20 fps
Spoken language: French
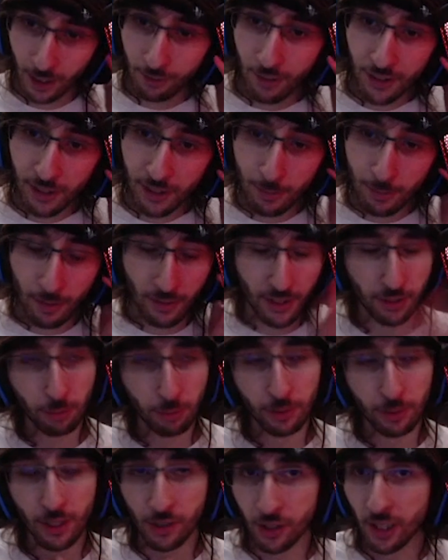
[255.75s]
Vas-y, bah vas-y,
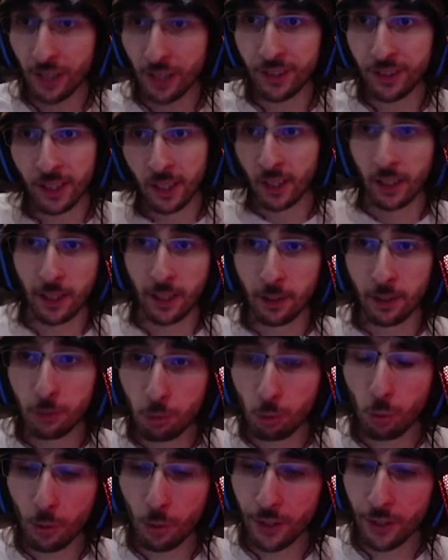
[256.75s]
on achète. Et
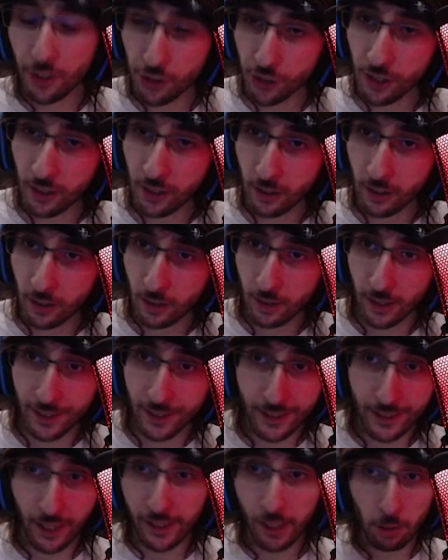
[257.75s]
du coup, on achetait. Et
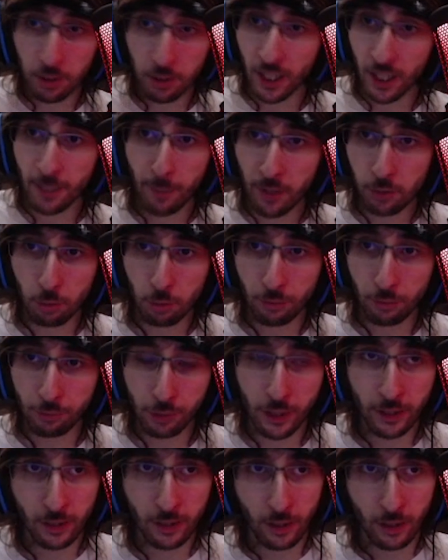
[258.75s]
derrière, on n'avait pas ce qu'on
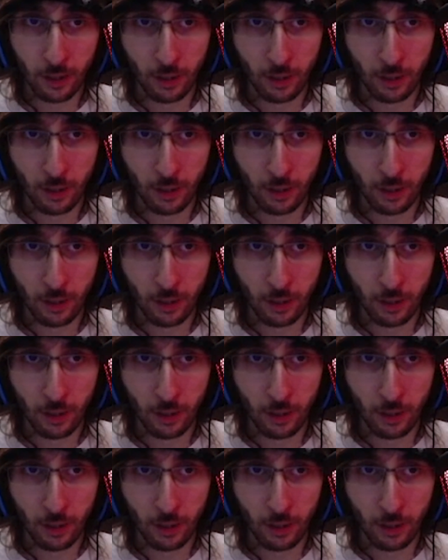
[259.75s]
voulait.